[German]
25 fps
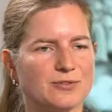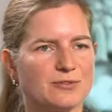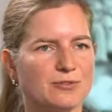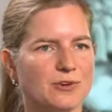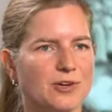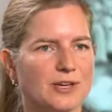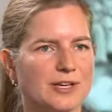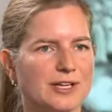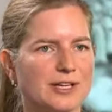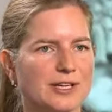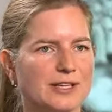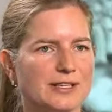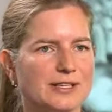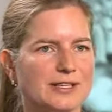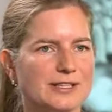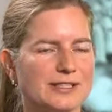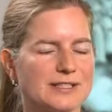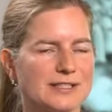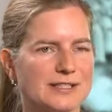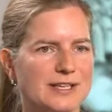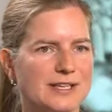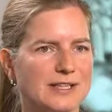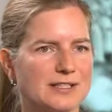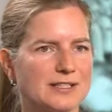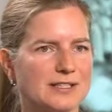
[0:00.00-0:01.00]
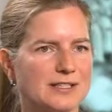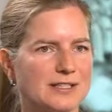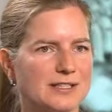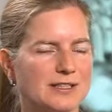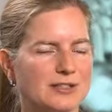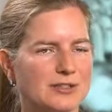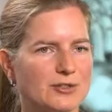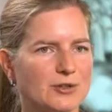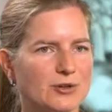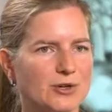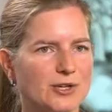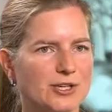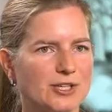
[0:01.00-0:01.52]
fordern, dass Gänse
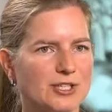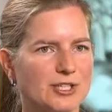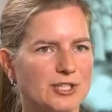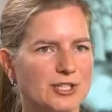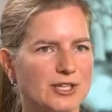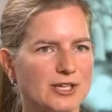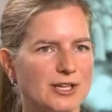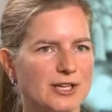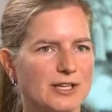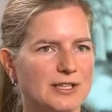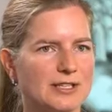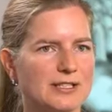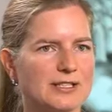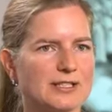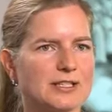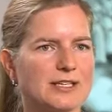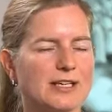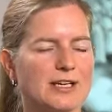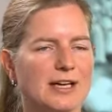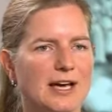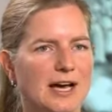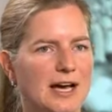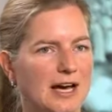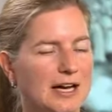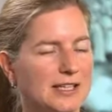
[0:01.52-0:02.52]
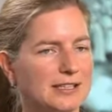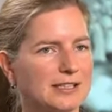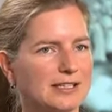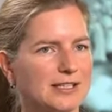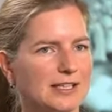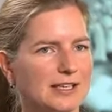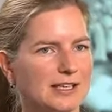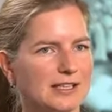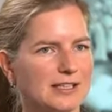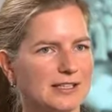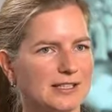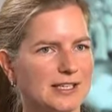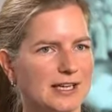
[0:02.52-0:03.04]
in Deutschland
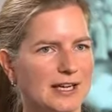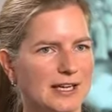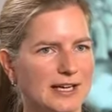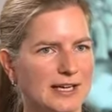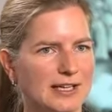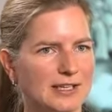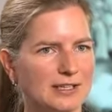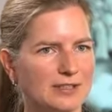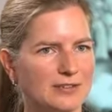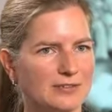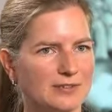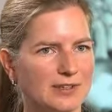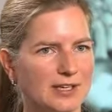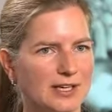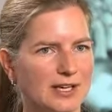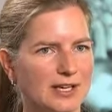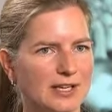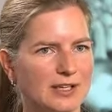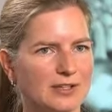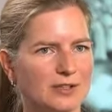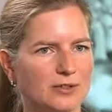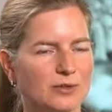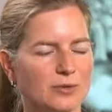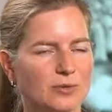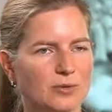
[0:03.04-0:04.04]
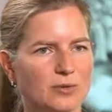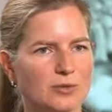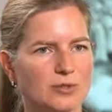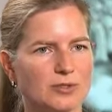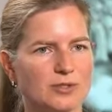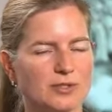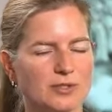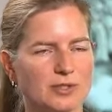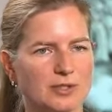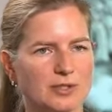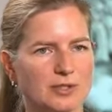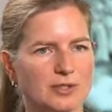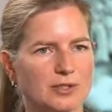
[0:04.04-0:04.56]
artgerecht gehalten werden
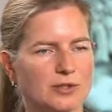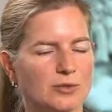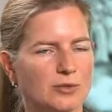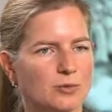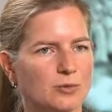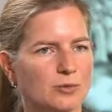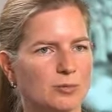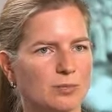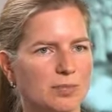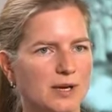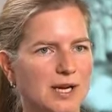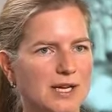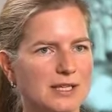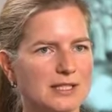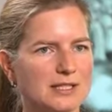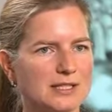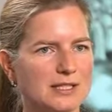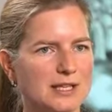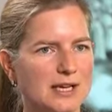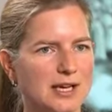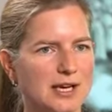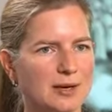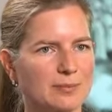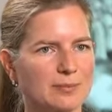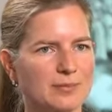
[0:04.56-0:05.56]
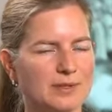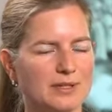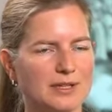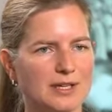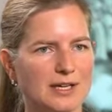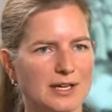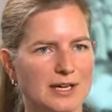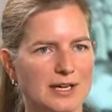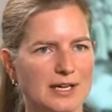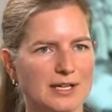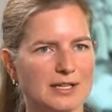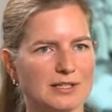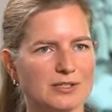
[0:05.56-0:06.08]
und äh, genug Platz haben in
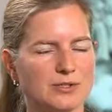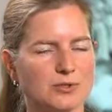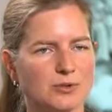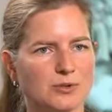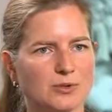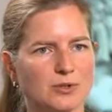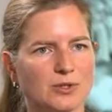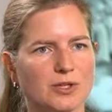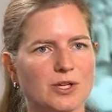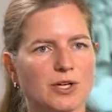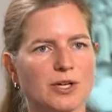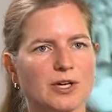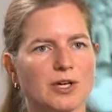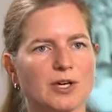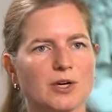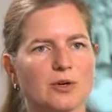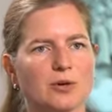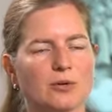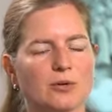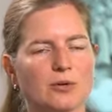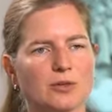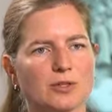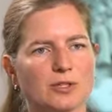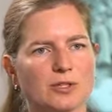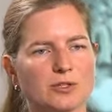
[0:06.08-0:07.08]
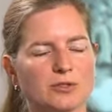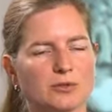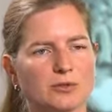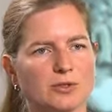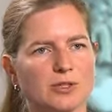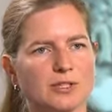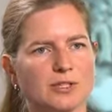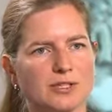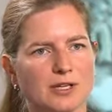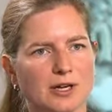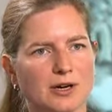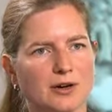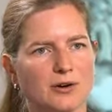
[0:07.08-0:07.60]
der Haltung und
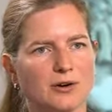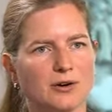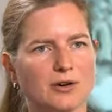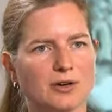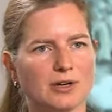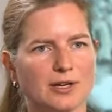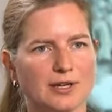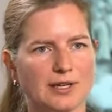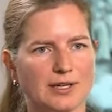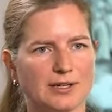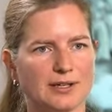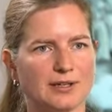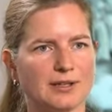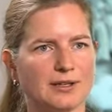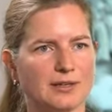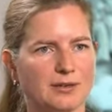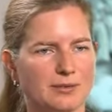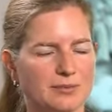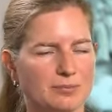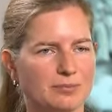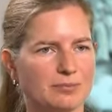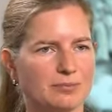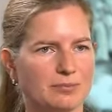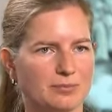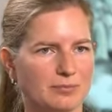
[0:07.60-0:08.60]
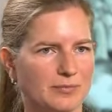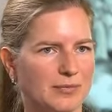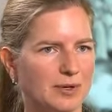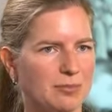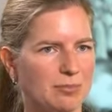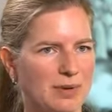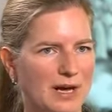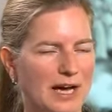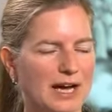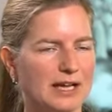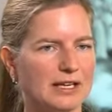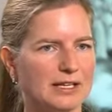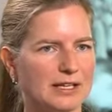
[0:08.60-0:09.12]
natürlich auch ein, eine
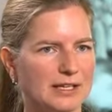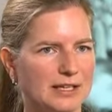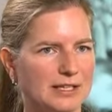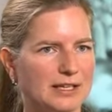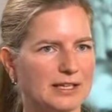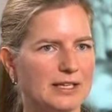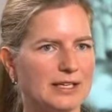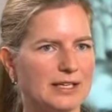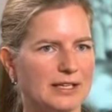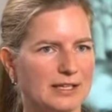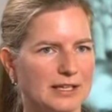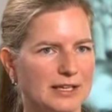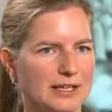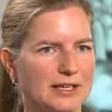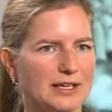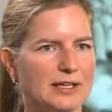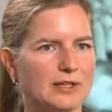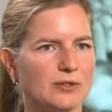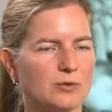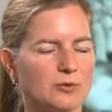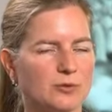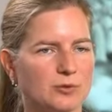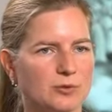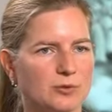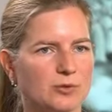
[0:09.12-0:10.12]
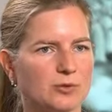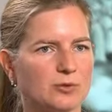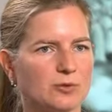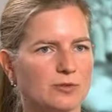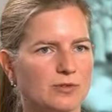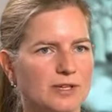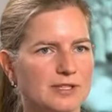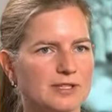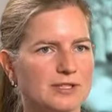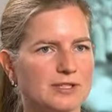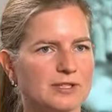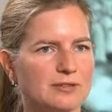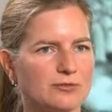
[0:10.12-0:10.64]
Badegelegenheit und genug
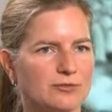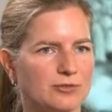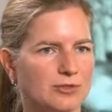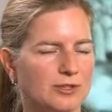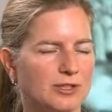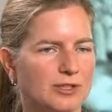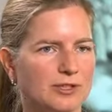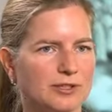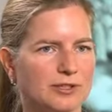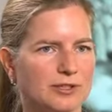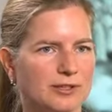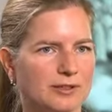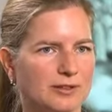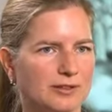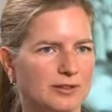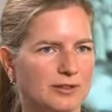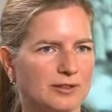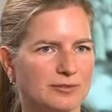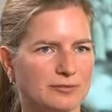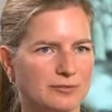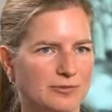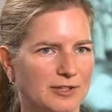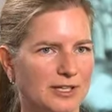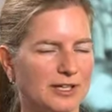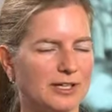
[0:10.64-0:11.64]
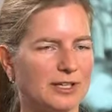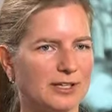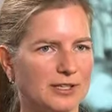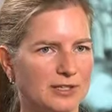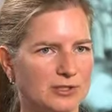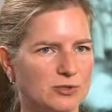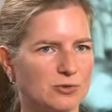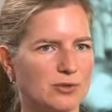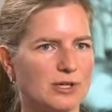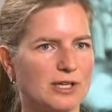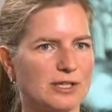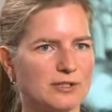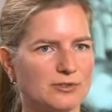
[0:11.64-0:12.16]
Wasser für ihr
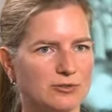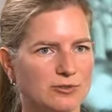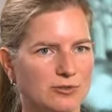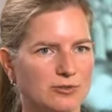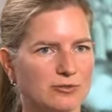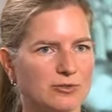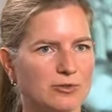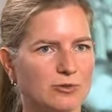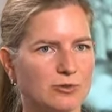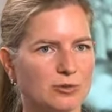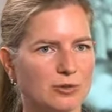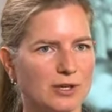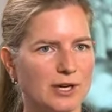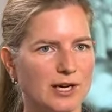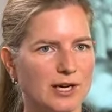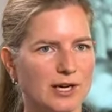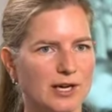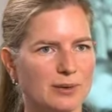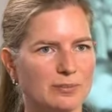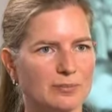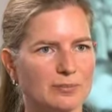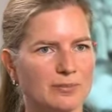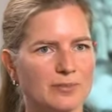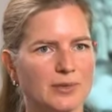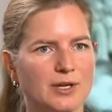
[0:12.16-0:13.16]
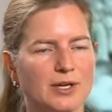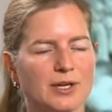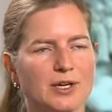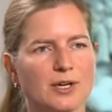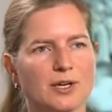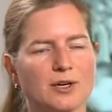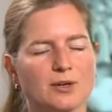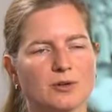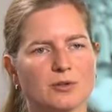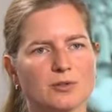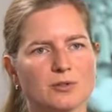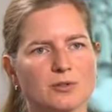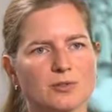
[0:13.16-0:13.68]
Pflegeritual zur Verfügung haben.
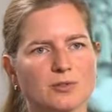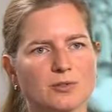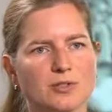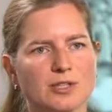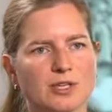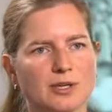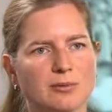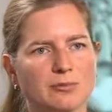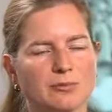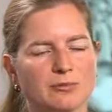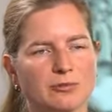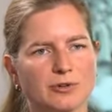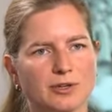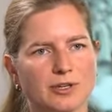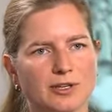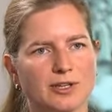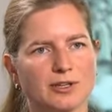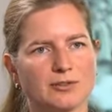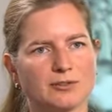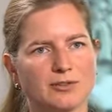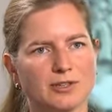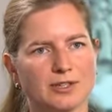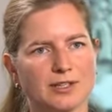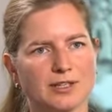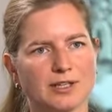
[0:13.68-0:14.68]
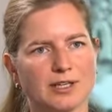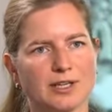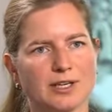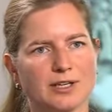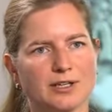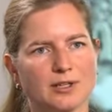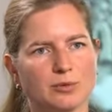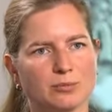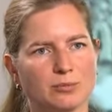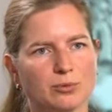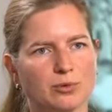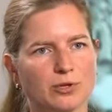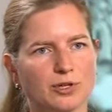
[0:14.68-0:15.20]
Und zudem fordern wir
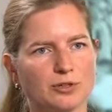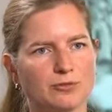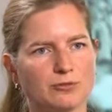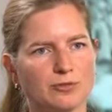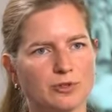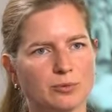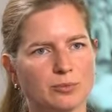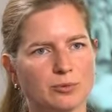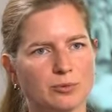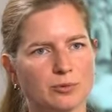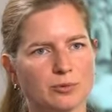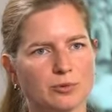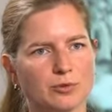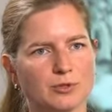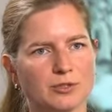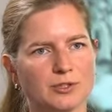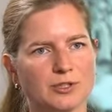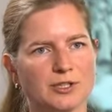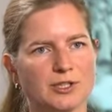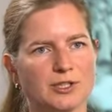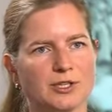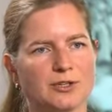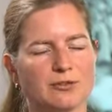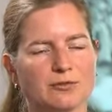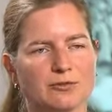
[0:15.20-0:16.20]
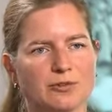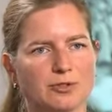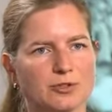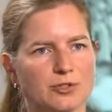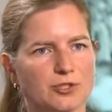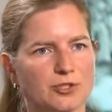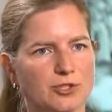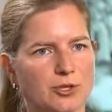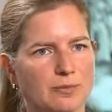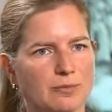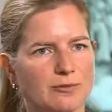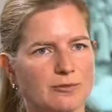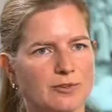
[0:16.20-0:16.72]
ein Importverbot von
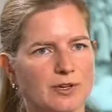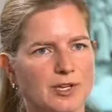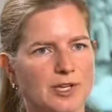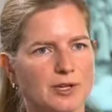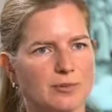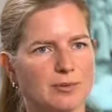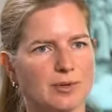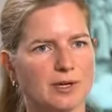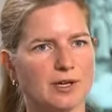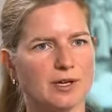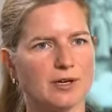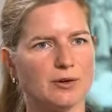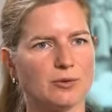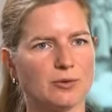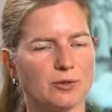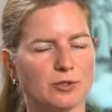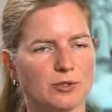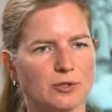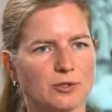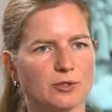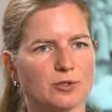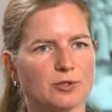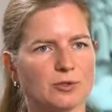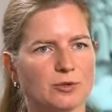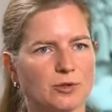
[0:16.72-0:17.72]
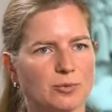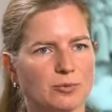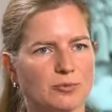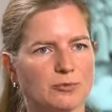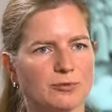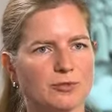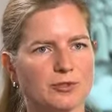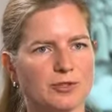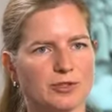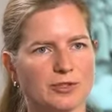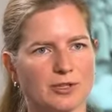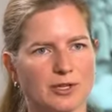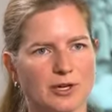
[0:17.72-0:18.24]
Stopfleber und
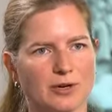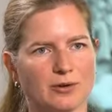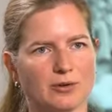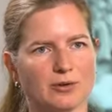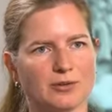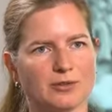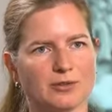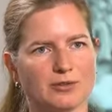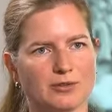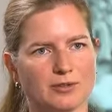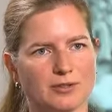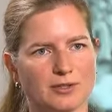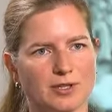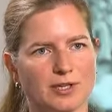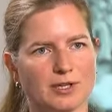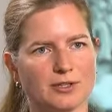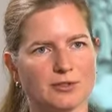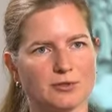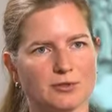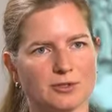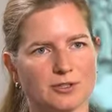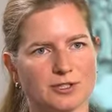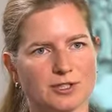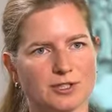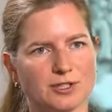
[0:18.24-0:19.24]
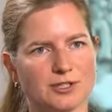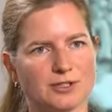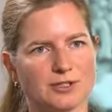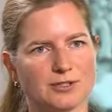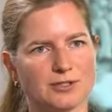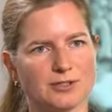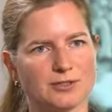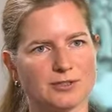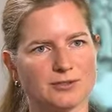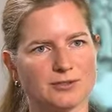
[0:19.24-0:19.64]
gerupften Daunen nach Deutschland.